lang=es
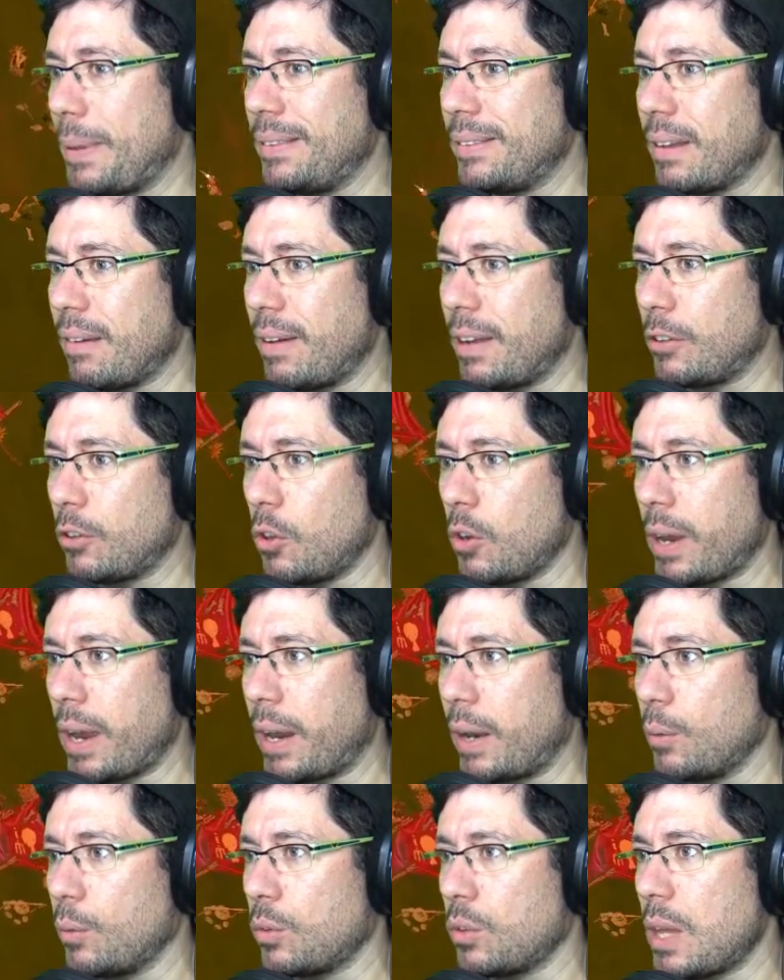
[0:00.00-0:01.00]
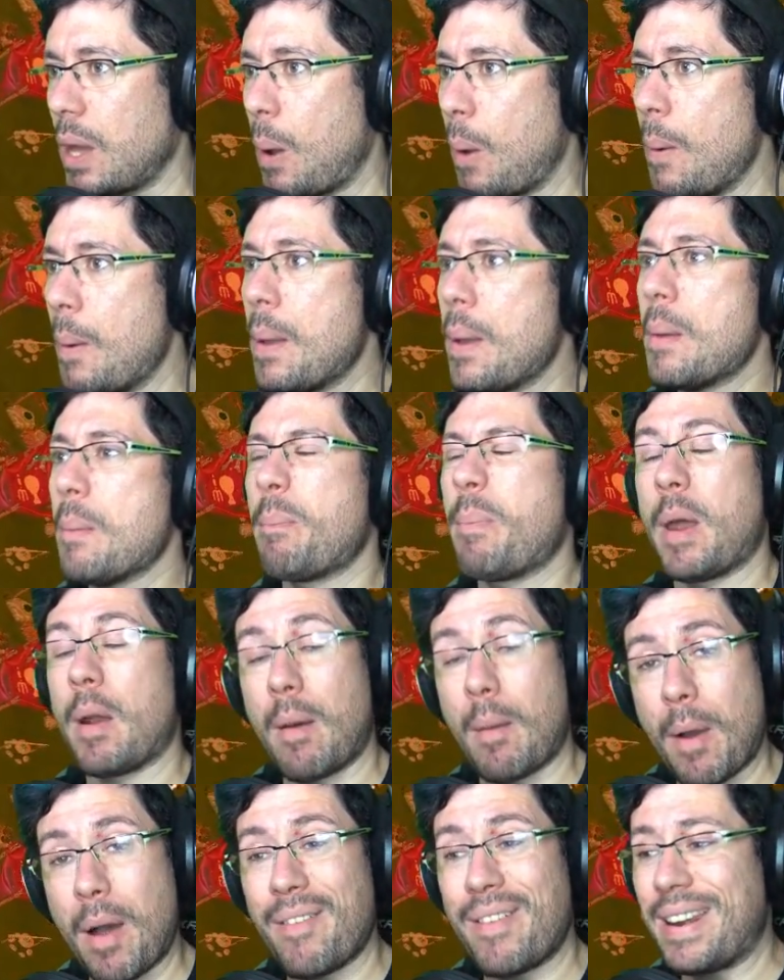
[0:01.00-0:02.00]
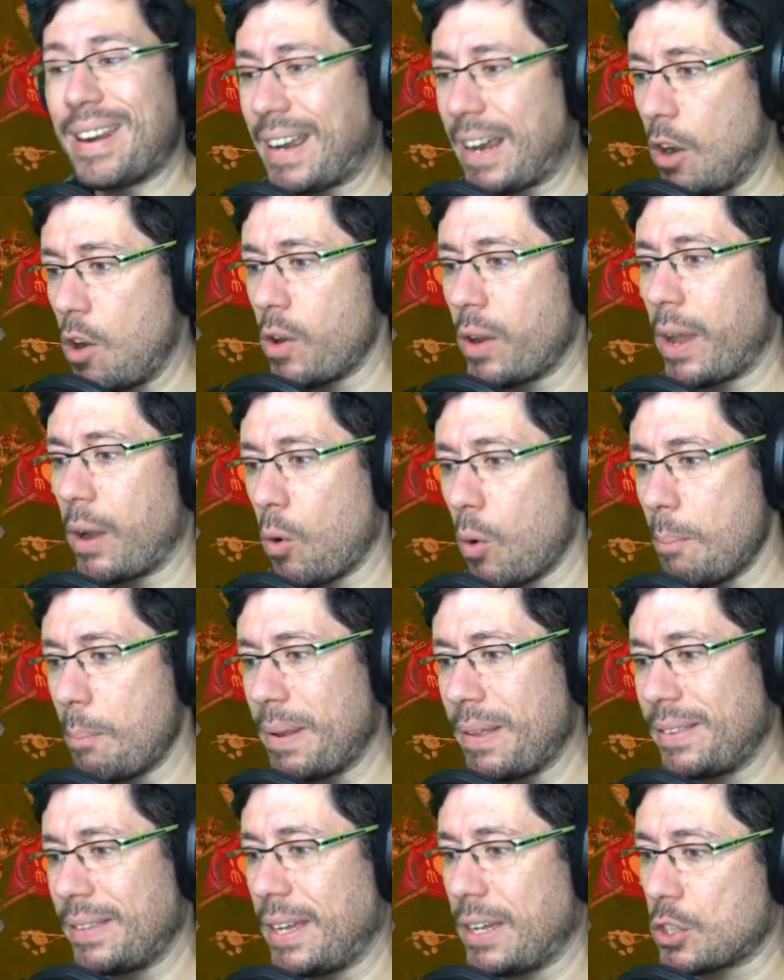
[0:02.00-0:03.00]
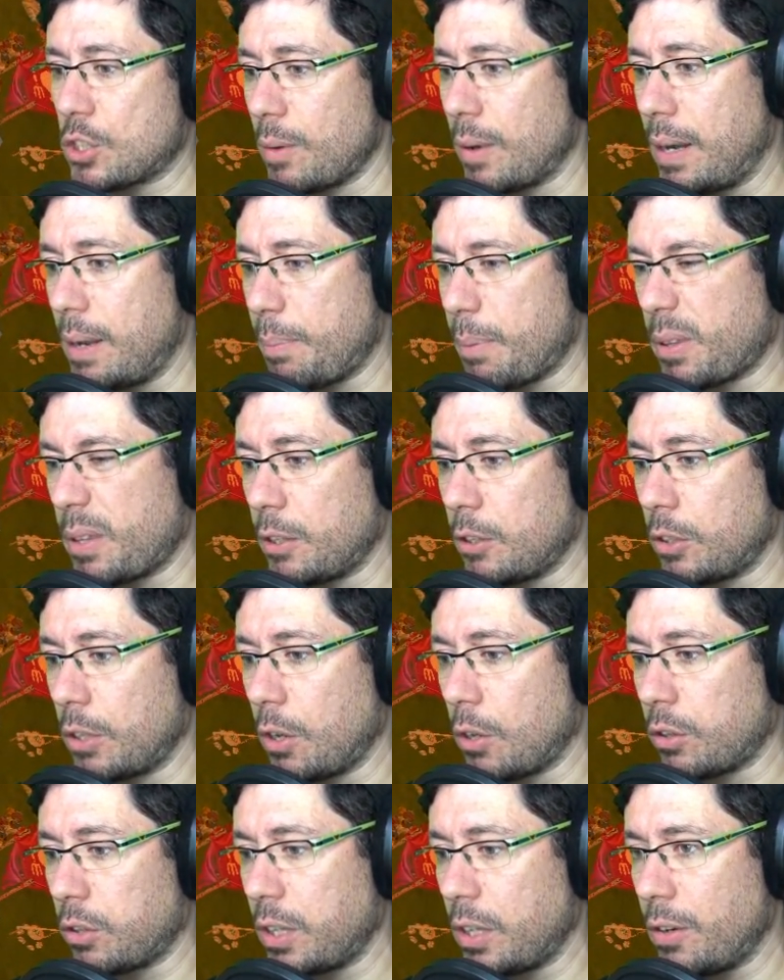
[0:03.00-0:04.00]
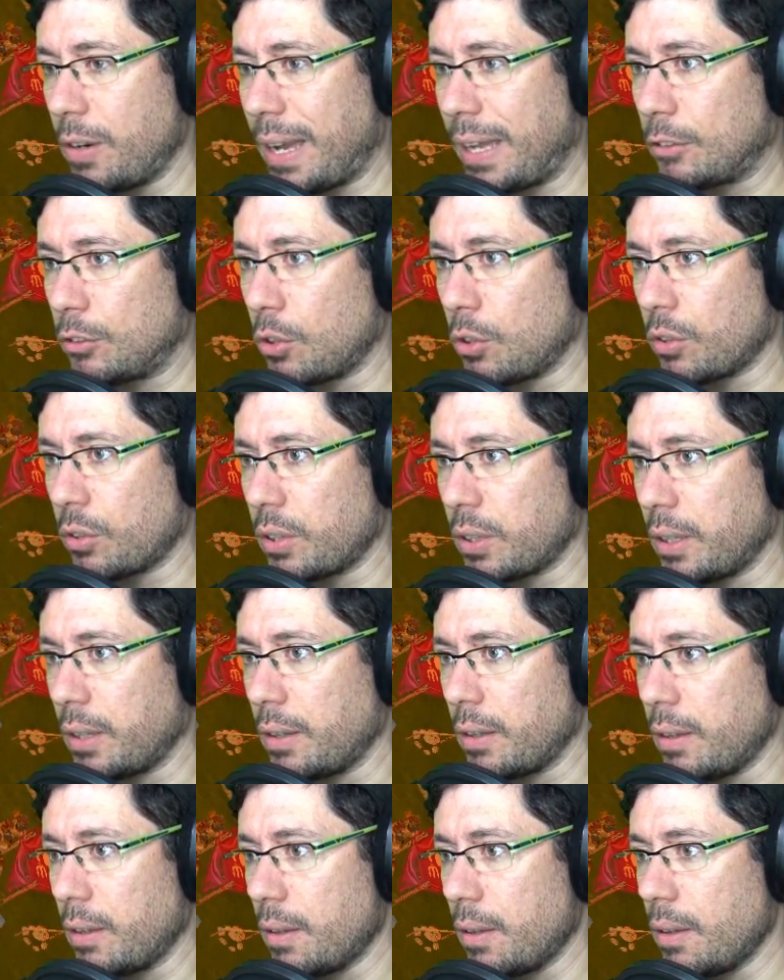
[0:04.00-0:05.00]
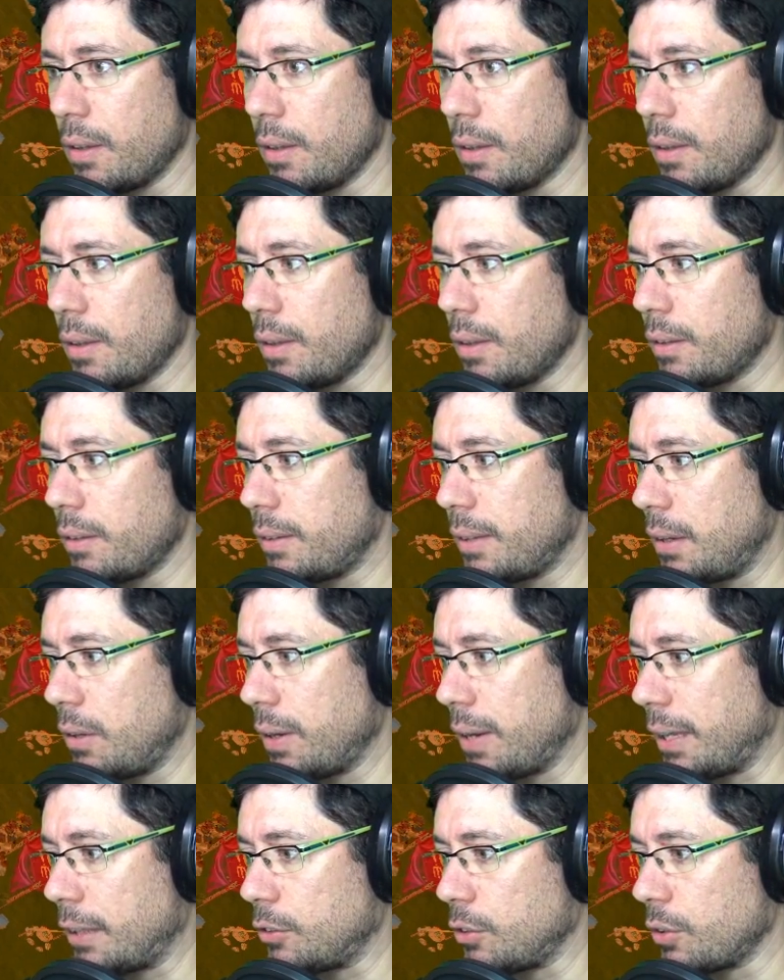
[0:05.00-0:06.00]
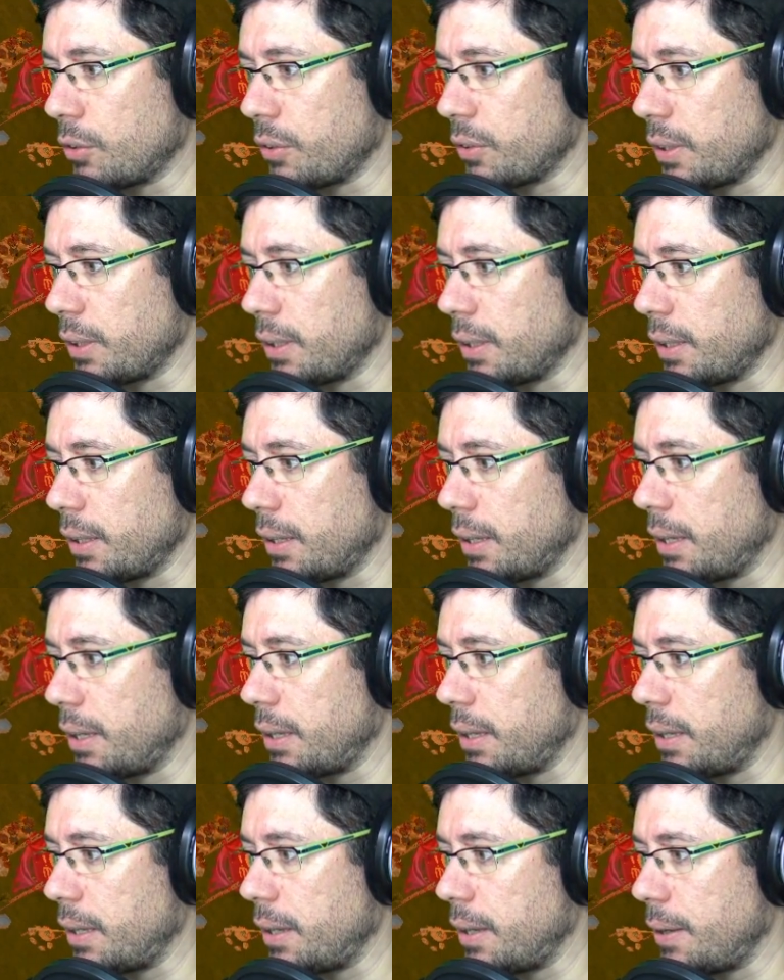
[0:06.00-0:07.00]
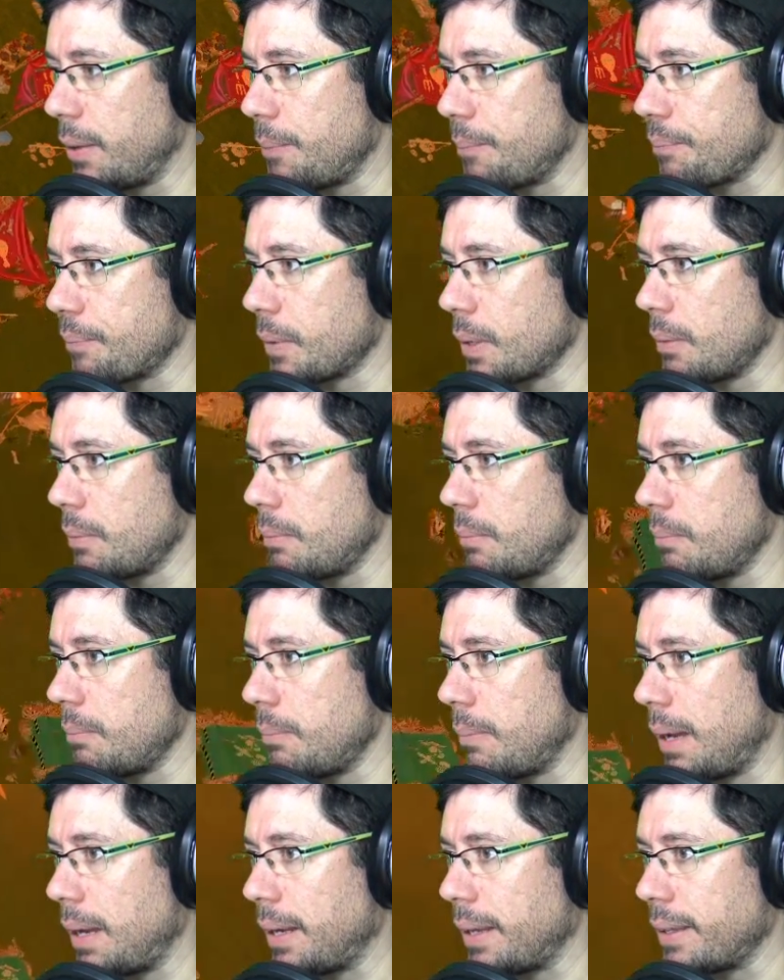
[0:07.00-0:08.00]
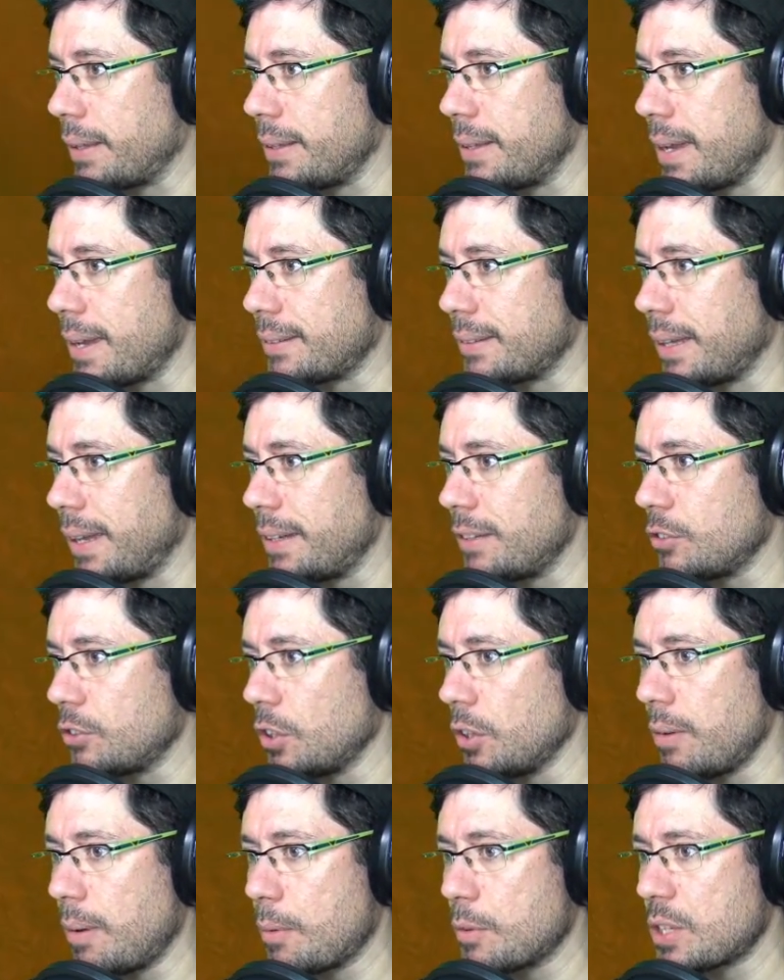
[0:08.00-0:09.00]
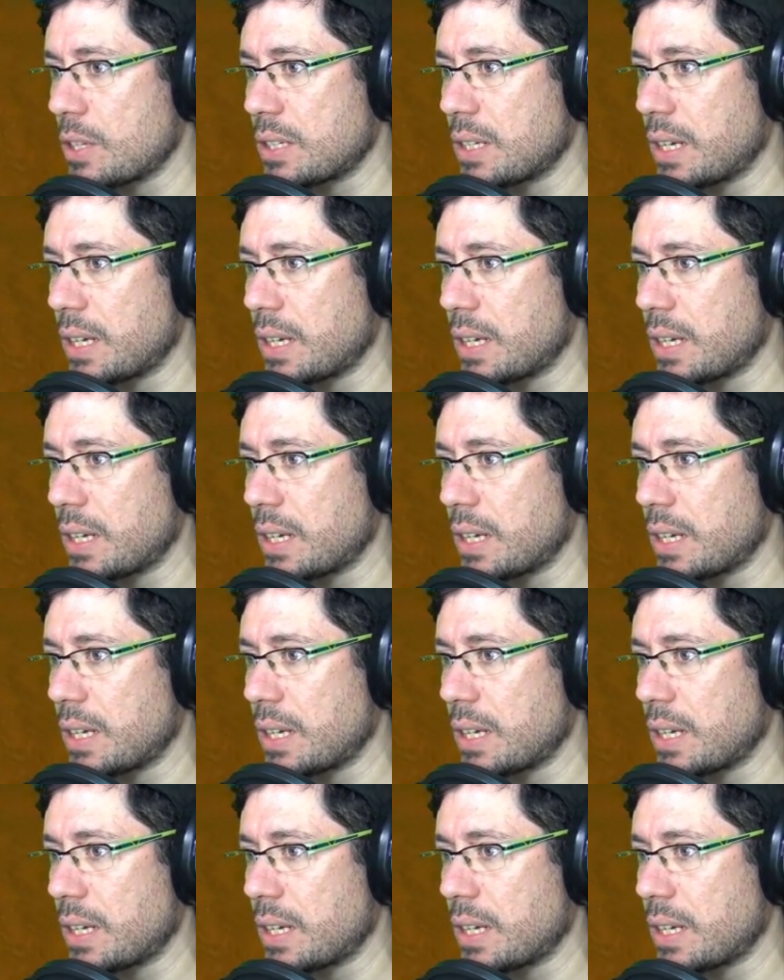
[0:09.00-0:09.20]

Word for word: pinta, ¿vale? Todo lo que han anunciado. Pero vamos a ver qué es lo que cumplen de eso, ¿vale? Por cierto, tengo 0 y 14. 0 y 14. Em, vale, ya está esto. Vamos a